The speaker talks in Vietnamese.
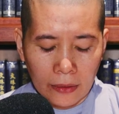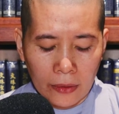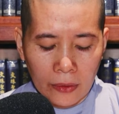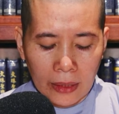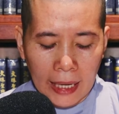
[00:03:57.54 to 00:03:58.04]

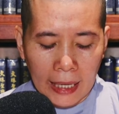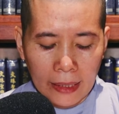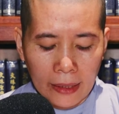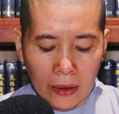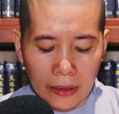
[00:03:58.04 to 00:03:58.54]
cô
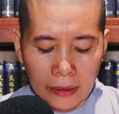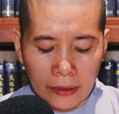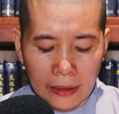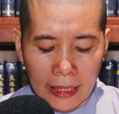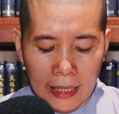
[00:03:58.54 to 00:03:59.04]
gái gọi
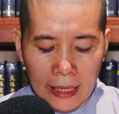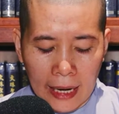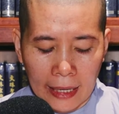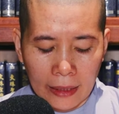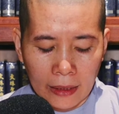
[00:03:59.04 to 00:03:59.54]
người này
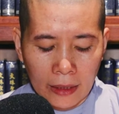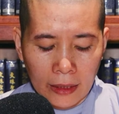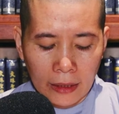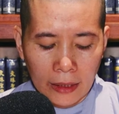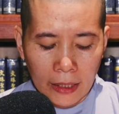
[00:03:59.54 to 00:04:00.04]
lại
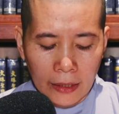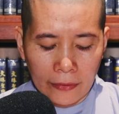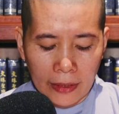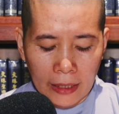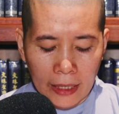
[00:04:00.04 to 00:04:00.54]
khi vị